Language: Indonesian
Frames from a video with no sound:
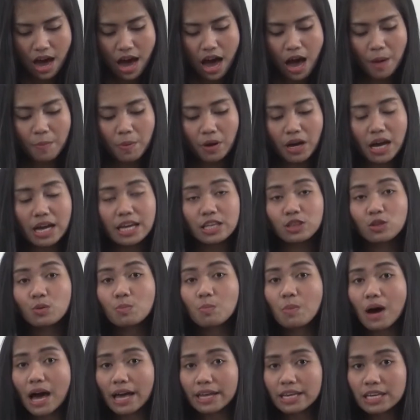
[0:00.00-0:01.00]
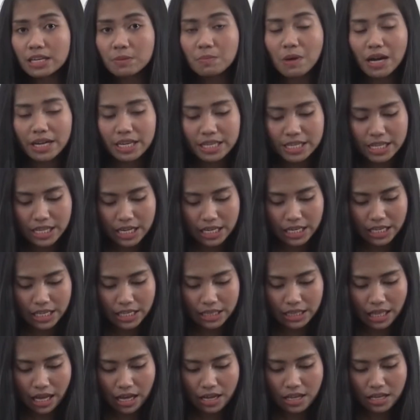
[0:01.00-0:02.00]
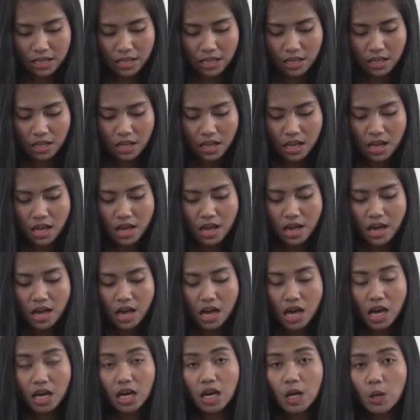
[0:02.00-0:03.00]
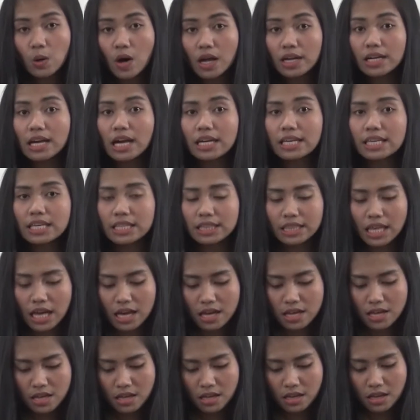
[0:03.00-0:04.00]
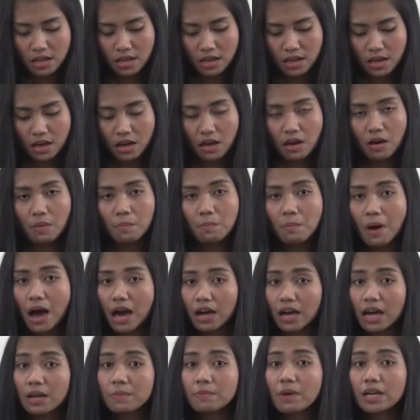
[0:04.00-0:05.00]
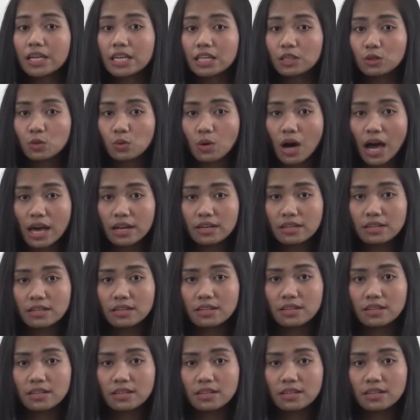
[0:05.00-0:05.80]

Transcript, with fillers: Apakah itu baik bagi diri kita, keluarga kita, bahkan bagi Tuhan?